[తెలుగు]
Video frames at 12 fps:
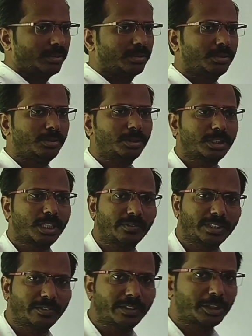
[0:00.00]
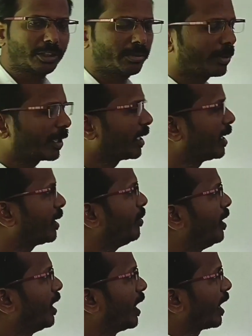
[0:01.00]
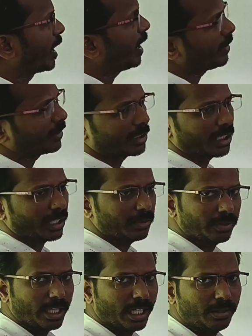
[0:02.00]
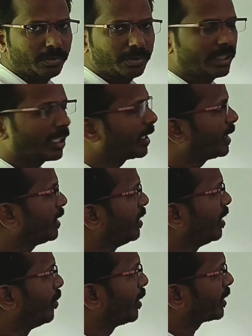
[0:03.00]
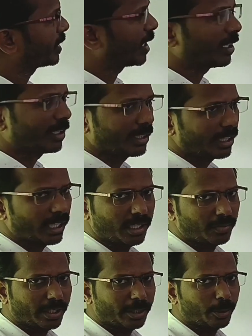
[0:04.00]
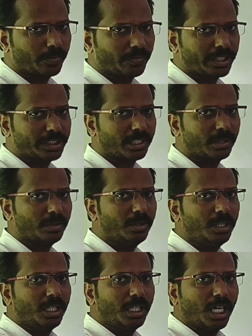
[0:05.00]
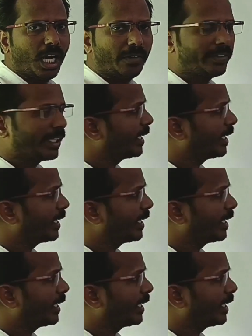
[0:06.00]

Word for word: రోస్ట్ ఆఫ్ రిజర్వేషన్ ప్రకారం ఎలా ఇచ్చారు ఎలా ఉంది అనేది మనకు చాలా డీటెయిల్గా ఉన్నాయి నోటిఫికేషన్లో అవి ఏ